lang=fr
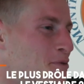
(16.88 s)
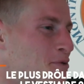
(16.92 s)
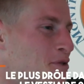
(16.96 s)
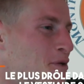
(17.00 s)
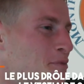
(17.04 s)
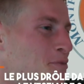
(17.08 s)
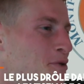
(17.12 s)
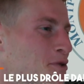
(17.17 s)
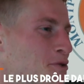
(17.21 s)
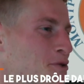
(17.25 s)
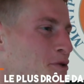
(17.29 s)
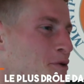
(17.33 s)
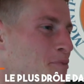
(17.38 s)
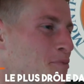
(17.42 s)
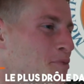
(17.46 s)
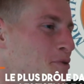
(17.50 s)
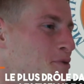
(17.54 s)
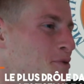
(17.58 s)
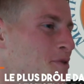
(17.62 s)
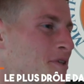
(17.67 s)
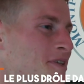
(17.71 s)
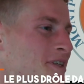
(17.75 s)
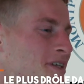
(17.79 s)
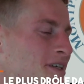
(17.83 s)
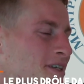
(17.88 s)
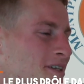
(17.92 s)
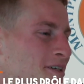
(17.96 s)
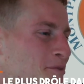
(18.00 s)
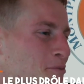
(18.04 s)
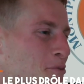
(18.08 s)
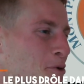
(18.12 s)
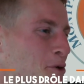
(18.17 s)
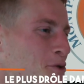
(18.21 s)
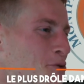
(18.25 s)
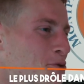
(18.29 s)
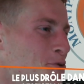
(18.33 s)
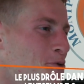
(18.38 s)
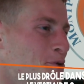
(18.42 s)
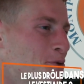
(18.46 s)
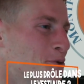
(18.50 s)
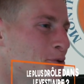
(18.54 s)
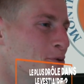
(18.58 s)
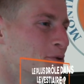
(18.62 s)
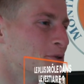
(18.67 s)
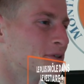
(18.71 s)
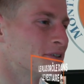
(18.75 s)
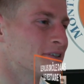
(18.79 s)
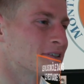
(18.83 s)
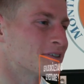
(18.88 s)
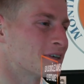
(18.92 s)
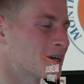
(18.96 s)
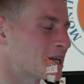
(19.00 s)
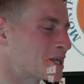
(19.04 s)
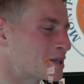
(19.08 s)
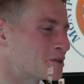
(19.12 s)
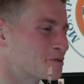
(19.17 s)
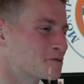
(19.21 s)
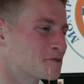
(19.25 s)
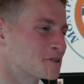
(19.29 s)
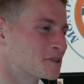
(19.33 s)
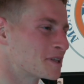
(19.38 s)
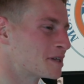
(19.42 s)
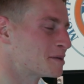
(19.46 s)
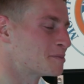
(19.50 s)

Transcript: qui nous ambiance le plus, c'est Ambroise Yongo. voilà, il nous fait